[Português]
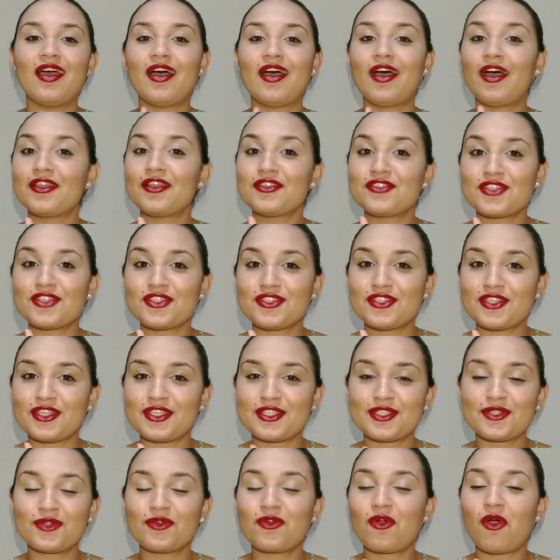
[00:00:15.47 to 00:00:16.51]
Antes
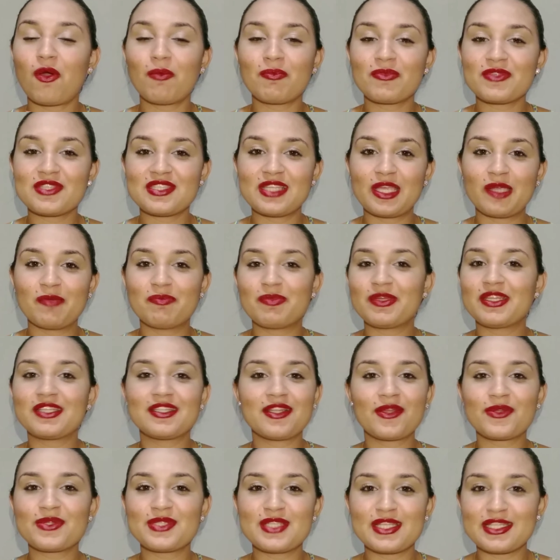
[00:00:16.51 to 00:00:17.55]
disso, como sempre,
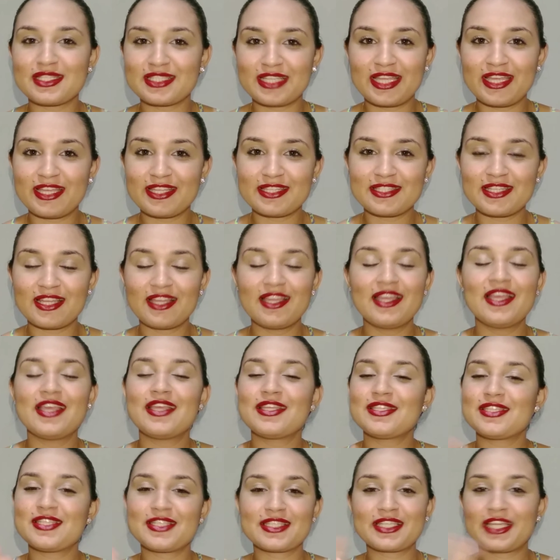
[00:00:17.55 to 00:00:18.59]
não se esqueça,
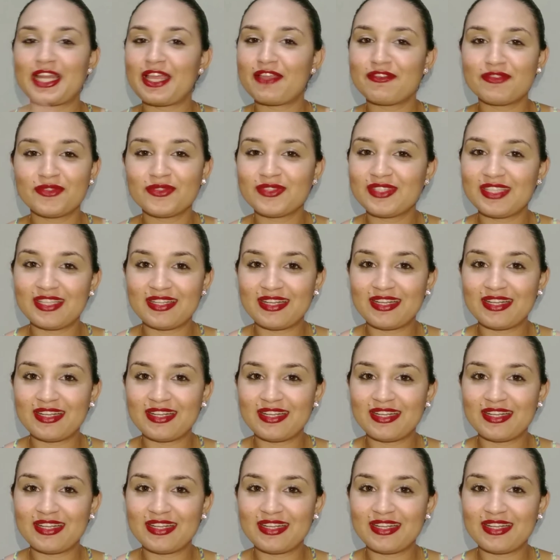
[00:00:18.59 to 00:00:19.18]
se inscreve no,